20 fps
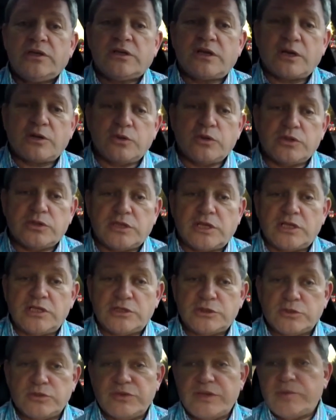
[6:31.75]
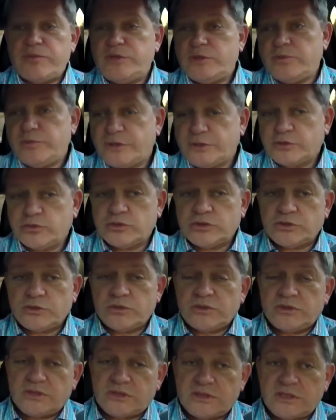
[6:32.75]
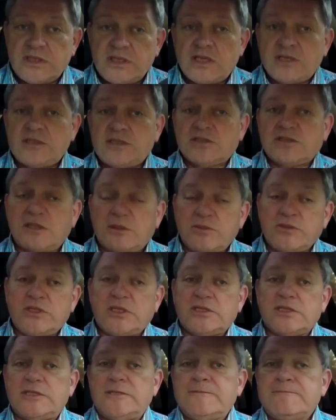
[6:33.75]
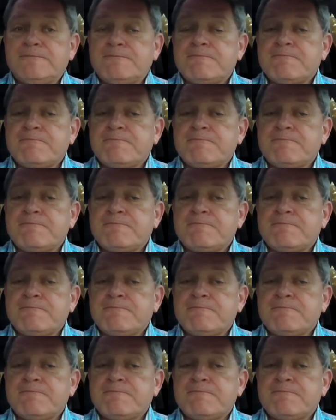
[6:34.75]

какое-то количество времени присутствовать на занятиях там и так далее.